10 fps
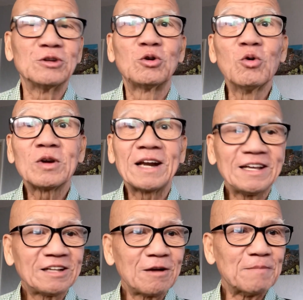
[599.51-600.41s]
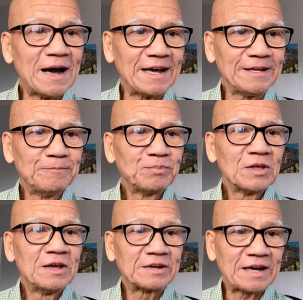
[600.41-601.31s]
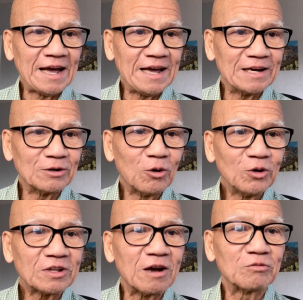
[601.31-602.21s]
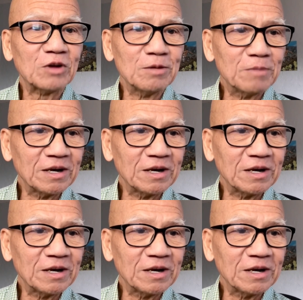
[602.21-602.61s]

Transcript: chuốc lấy thất bại càng nói thật về mình